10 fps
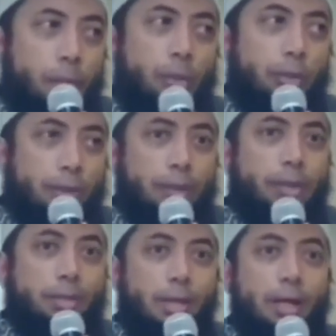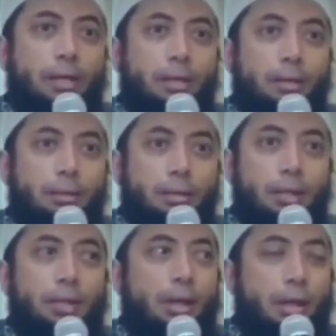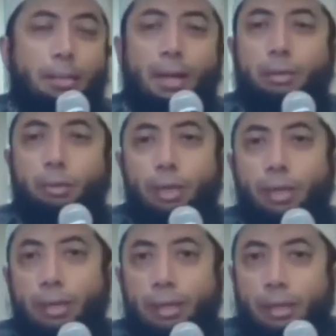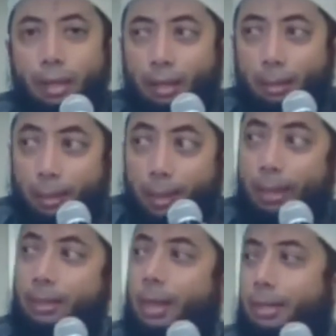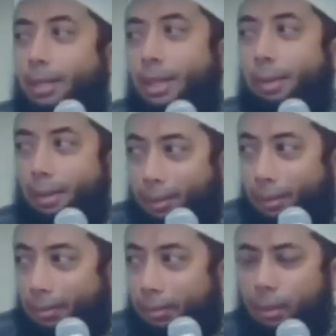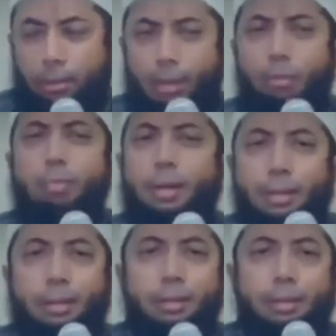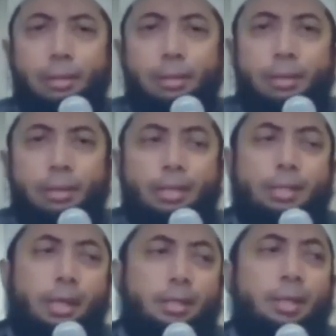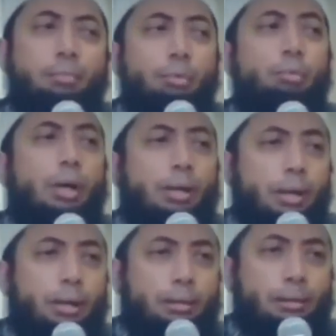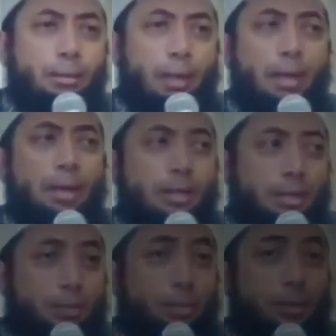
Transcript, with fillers: Ya, dokternya dia syahadat, tadinya agama Katolik karena melihat keajaiban ini. Dan terlalu banyak kisah-kisah yang berhubungan dengan hal-hal